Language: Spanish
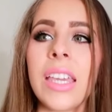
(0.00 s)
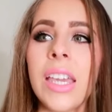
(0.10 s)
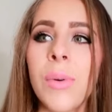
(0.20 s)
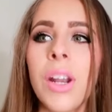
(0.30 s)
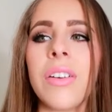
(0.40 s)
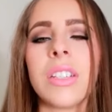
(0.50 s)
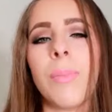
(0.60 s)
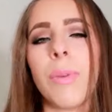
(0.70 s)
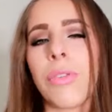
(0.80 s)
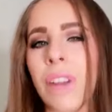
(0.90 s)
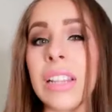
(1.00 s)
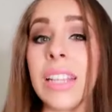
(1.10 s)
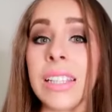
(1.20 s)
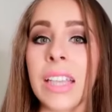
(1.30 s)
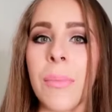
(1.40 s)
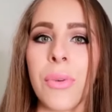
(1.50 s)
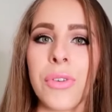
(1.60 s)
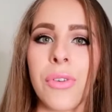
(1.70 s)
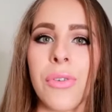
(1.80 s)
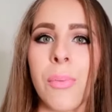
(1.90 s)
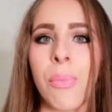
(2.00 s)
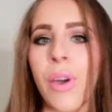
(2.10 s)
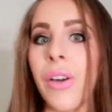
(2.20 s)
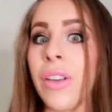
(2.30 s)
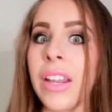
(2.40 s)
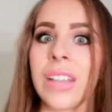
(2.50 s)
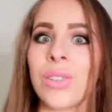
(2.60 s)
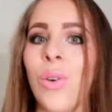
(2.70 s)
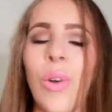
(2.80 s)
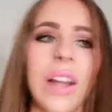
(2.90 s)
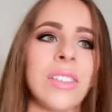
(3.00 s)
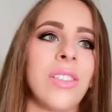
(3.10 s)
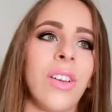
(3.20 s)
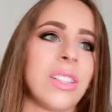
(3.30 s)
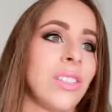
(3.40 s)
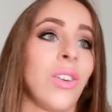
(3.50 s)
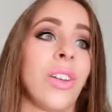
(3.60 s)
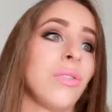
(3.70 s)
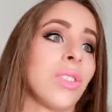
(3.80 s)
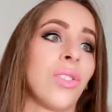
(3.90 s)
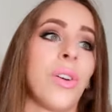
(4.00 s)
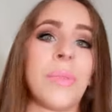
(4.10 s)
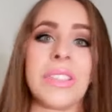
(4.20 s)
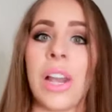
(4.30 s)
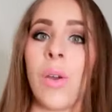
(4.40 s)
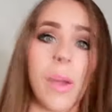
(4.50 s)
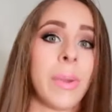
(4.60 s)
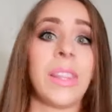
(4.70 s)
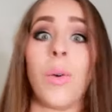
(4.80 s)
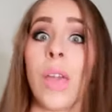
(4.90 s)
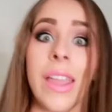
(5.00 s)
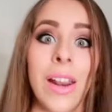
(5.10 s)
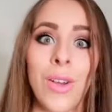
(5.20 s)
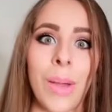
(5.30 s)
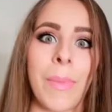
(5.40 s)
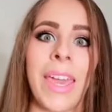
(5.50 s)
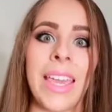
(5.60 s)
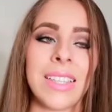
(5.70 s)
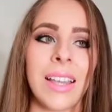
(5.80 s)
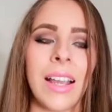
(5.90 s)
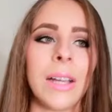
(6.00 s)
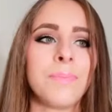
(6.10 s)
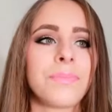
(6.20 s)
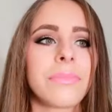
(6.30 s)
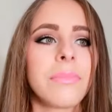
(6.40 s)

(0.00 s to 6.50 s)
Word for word: Y bueno, a por falta de tiempo yo no puedo ir a esos lugares, sino que si tengo que ir a un centro comercial obviamente voy a ir a lo que me quede cerca.